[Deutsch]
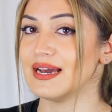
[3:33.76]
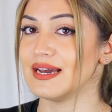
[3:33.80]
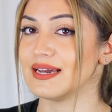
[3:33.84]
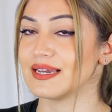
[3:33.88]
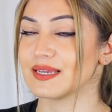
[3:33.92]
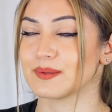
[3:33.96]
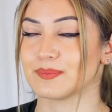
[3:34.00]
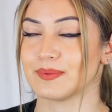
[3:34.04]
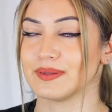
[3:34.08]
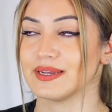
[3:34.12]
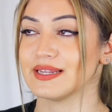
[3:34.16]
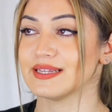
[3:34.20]

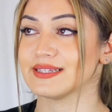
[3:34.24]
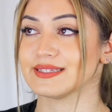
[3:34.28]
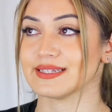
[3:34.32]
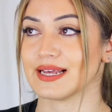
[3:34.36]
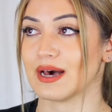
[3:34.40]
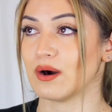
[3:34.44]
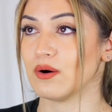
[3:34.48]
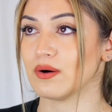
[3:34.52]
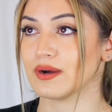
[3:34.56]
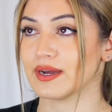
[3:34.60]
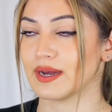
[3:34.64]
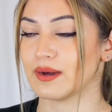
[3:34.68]
Ich bin jetzt
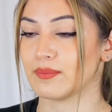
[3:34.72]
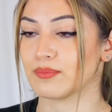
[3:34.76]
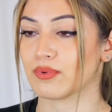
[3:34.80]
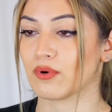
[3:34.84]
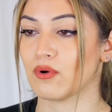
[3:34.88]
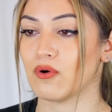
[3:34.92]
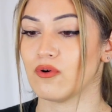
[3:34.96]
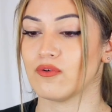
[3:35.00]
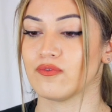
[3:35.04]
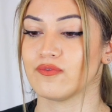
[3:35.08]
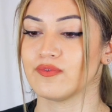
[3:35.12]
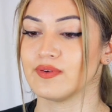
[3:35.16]
auch kein
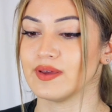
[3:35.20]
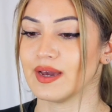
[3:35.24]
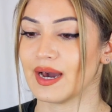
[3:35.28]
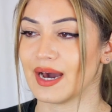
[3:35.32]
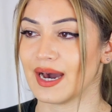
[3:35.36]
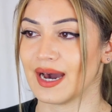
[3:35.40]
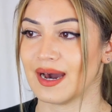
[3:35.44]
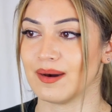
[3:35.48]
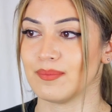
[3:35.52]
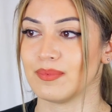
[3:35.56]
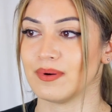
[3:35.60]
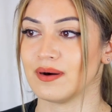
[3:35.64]
Profi,
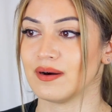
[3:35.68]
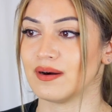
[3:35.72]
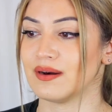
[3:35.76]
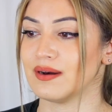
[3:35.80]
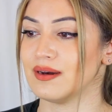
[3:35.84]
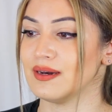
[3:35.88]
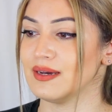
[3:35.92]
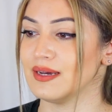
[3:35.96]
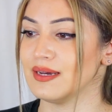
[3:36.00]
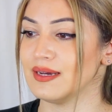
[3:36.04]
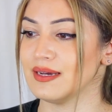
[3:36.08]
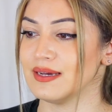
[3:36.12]

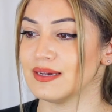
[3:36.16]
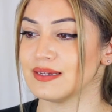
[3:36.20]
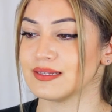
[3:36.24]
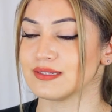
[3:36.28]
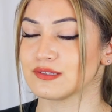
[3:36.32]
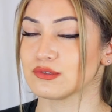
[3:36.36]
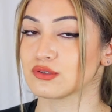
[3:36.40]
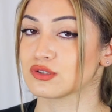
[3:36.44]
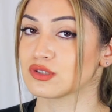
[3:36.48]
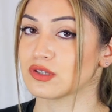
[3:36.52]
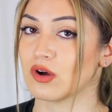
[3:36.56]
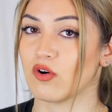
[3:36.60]
aber
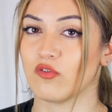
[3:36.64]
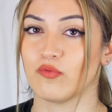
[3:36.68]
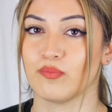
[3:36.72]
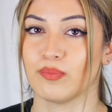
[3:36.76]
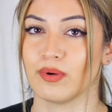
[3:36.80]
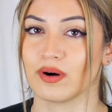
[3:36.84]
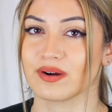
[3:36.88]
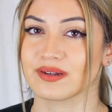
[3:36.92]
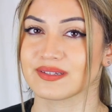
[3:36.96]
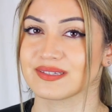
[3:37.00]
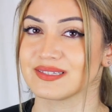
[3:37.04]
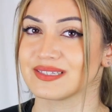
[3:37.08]
so
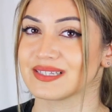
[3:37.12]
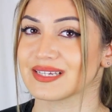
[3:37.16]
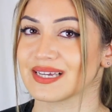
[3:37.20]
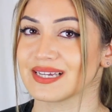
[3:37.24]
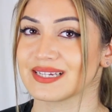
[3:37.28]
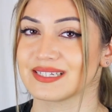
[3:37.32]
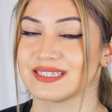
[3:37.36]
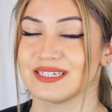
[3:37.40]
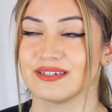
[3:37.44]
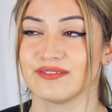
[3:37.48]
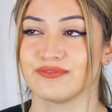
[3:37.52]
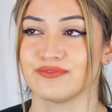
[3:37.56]
Softboxen
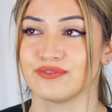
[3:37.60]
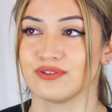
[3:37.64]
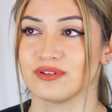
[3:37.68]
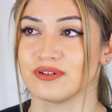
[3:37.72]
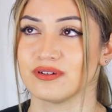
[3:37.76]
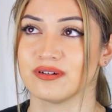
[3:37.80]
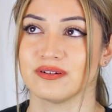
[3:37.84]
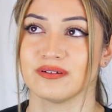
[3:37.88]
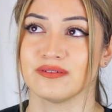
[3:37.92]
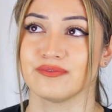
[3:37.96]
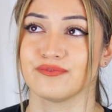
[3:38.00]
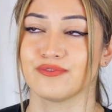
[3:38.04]
kriegt ihr
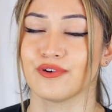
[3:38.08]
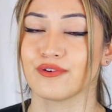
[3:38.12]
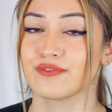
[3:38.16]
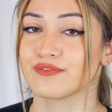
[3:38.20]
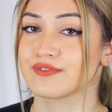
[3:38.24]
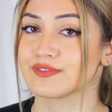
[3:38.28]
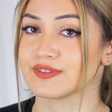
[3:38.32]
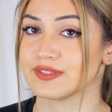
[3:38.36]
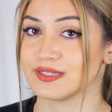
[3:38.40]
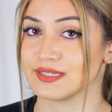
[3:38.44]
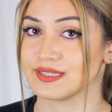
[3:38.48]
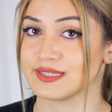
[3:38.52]
für
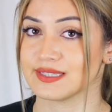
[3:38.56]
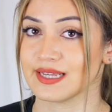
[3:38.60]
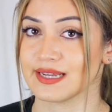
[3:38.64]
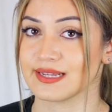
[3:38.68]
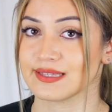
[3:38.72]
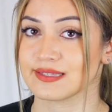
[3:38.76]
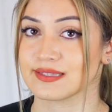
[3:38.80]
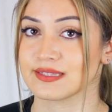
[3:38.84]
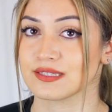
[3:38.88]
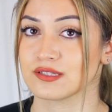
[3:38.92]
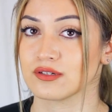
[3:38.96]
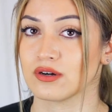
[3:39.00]
50,
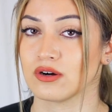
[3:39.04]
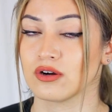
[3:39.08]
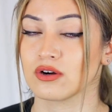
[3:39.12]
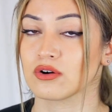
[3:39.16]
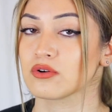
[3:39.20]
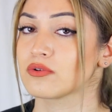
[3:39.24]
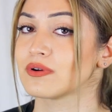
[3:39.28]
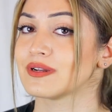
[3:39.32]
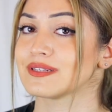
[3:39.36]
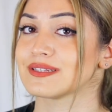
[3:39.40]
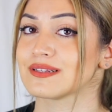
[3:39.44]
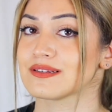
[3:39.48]
60
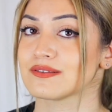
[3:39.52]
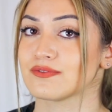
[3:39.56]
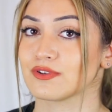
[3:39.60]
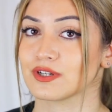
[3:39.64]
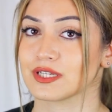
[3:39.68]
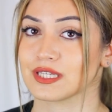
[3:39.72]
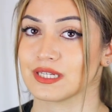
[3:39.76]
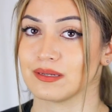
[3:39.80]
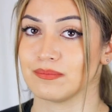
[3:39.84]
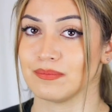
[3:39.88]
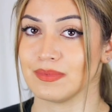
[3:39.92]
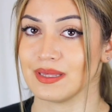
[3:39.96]
Euro und das ist
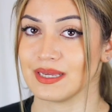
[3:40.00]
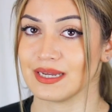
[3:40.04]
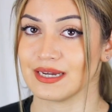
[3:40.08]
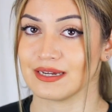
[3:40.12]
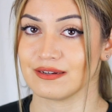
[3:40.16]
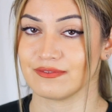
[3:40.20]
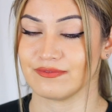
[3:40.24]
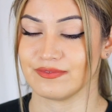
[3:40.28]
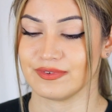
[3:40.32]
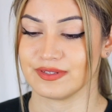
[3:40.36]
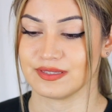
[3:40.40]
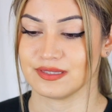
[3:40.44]
wirklich eine mega
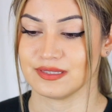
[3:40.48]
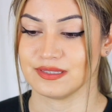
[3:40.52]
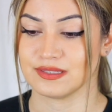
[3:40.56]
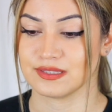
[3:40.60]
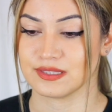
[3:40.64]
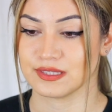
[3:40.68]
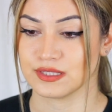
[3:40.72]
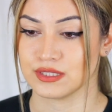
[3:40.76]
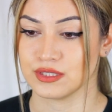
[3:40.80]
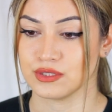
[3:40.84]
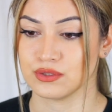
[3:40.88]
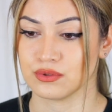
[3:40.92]

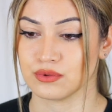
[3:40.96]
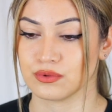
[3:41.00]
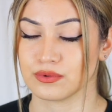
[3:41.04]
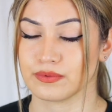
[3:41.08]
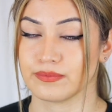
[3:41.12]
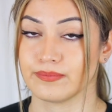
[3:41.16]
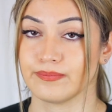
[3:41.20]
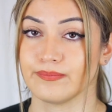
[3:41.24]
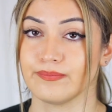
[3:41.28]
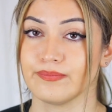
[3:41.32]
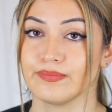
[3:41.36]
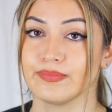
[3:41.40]

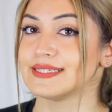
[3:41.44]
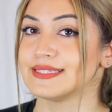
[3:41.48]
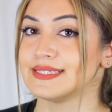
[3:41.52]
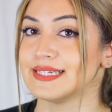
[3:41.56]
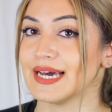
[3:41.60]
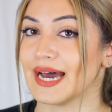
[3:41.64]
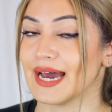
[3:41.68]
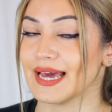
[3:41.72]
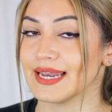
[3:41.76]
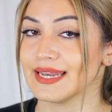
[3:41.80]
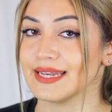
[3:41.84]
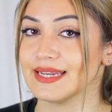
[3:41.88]
Investition.
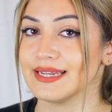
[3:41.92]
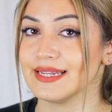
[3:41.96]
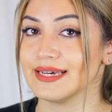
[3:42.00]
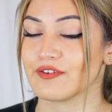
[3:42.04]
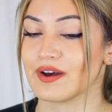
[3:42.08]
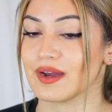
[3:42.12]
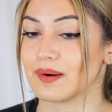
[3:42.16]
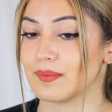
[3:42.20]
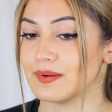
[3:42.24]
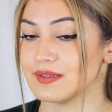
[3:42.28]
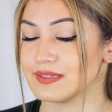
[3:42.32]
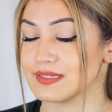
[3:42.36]
Dann
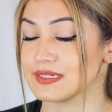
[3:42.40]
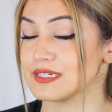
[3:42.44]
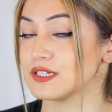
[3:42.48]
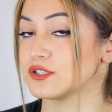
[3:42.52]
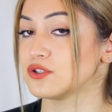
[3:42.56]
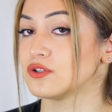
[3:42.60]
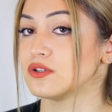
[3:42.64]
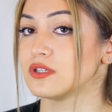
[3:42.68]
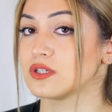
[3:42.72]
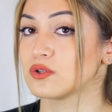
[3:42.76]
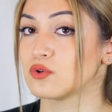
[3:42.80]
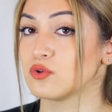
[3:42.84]
fragt man sich
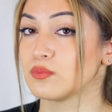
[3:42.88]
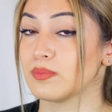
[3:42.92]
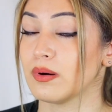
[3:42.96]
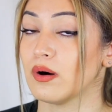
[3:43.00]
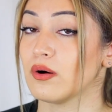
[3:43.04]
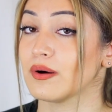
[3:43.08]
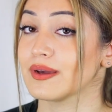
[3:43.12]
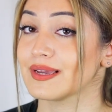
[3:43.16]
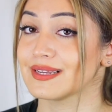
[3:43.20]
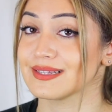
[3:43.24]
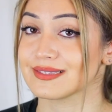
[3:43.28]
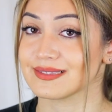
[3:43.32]
natürlich, gut,
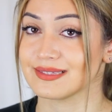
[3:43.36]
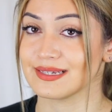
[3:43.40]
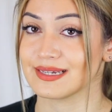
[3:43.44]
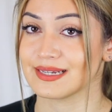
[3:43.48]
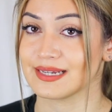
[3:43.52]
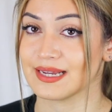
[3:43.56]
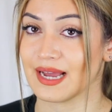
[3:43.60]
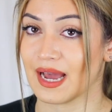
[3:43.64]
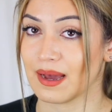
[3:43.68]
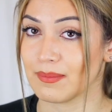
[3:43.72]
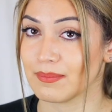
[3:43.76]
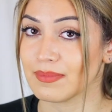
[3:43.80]
brauche ich jetzt eine
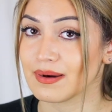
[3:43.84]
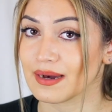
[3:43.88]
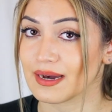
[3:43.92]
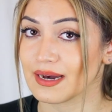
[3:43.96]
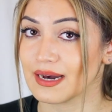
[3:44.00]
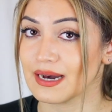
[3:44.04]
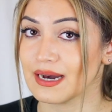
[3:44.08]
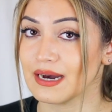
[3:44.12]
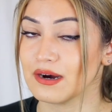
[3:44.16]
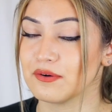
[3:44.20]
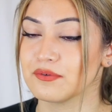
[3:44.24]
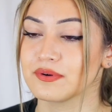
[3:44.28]

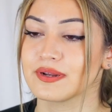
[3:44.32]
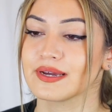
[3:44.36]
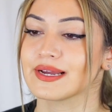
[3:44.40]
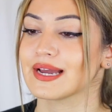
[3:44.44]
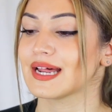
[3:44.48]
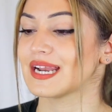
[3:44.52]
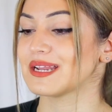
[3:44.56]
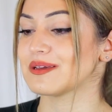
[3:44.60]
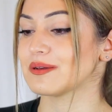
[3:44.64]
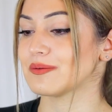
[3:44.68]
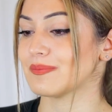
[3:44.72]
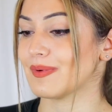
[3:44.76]
Kamera oder
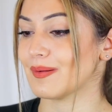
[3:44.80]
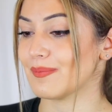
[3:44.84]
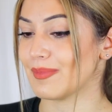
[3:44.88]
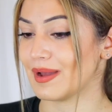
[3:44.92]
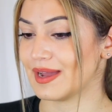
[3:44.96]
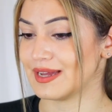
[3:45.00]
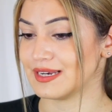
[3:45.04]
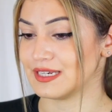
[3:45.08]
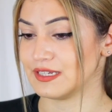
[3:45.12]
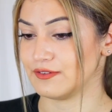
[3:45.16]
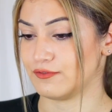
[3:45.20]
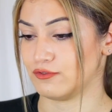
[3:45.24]
kann ich mit meinem
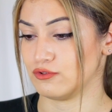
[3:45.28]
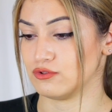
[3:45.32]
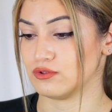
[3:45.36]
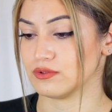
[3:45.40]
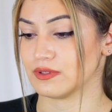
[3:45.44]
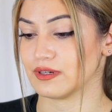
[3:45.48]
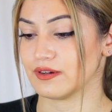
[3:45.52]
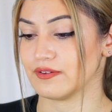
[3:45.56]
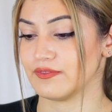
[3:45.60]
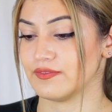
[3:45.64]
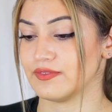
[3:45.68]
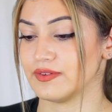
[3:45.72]
Handy
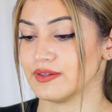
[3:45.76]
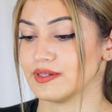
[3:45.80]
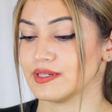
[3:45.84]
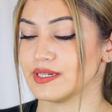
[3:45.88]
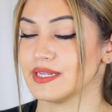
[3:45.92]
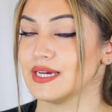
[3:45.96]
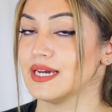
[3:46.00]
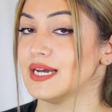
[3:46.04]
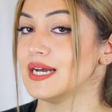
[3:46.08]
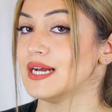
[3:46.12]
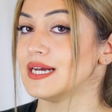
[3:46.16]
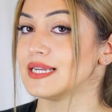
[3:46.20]
fotografieren?
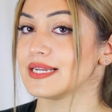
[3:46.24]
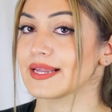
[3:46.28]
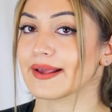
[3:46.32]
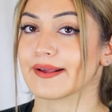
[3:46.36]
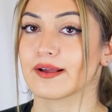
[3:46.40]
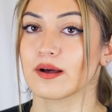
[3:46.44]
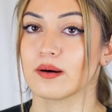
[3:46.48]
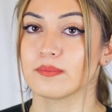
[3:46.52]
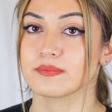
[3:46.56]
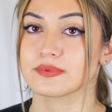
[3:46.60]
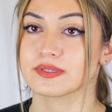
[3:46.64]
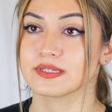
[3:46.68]
Da
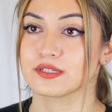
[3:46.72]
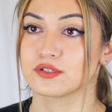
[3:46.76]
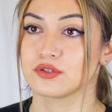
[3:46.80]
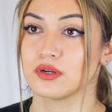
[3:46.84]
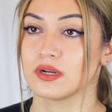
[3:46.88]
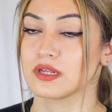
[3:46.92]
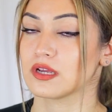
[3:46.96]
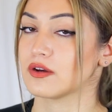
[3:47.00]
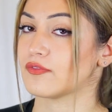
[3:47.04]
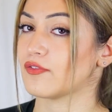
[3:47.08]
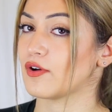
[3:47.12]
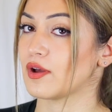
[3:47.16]
kommt es
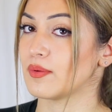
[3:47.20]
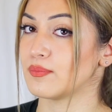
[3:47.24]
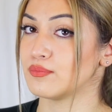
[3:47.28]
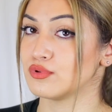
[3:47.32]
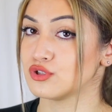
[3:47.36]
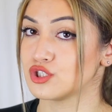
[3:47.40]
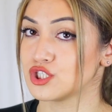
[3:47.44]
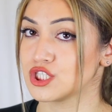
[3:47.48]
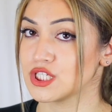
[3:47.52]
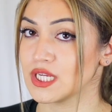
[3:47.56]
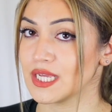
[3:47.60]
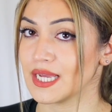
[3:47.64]
natürlich auf euer
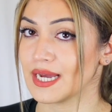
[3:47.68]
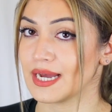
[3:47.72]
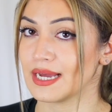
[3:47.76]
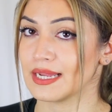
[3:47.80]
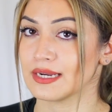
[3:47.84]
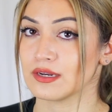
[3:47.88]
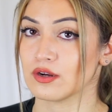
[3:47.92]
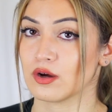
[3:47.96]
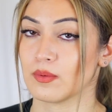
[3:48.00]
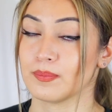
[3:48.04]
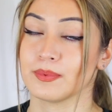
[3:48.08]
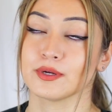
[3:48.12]
Budget
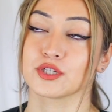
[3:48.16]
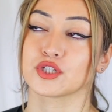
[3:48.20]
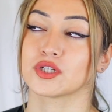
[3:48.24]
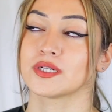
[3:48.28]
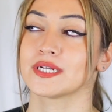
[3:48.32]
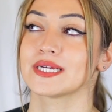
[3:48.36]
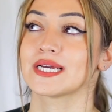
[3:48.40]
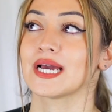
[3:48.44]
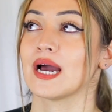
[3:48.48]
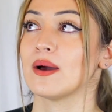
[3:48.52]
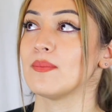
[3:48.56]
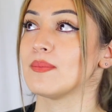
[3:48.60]
an, ob ihr schon
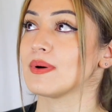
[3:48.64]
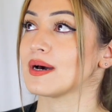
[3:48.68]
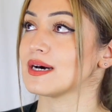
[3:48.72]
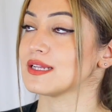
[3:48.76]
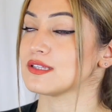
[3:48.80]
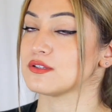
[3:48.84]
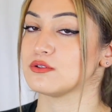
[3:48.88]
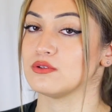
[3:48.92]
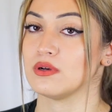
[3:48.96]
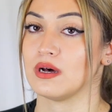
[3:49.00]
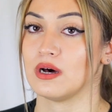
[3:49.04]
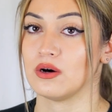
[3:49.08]
eine Kamera
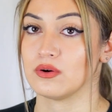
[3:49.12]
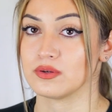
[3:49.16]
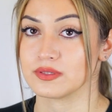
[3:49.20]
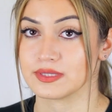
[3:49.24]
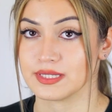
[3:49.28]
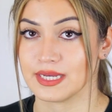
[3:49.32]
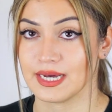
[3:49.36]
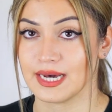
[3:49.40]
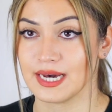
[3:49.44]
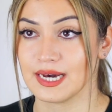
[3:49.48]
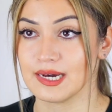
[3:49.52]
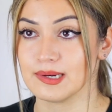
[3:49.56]
zu
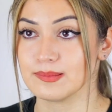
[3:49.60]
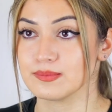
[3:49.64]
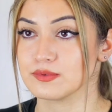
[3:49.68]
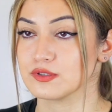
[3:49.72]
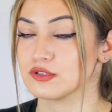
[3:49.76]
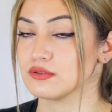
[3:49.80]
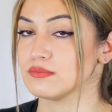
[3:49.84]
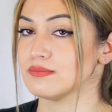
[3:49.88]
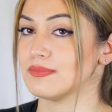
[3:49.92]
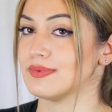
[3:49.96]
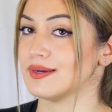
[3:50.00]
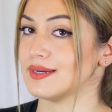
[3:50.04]
Hause habt
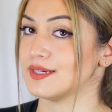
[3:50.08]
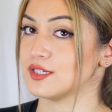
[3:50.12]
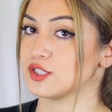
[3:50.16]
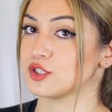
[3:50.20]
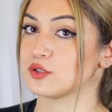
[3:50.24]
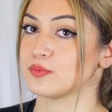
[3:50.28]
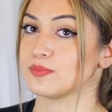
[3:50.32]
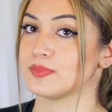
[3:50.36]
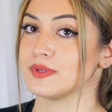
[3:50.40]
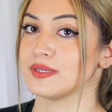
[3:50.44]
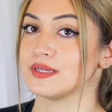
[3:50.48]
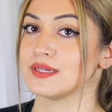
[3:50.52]
zum
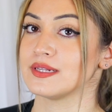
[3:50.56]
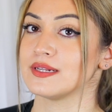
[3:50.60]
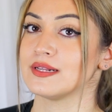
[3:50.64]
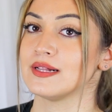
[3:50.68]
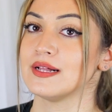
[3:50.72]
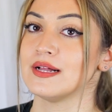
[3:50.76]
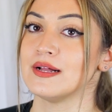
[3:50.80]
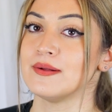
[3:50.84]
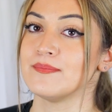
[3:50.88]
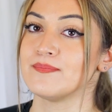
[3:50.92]
Beispiel.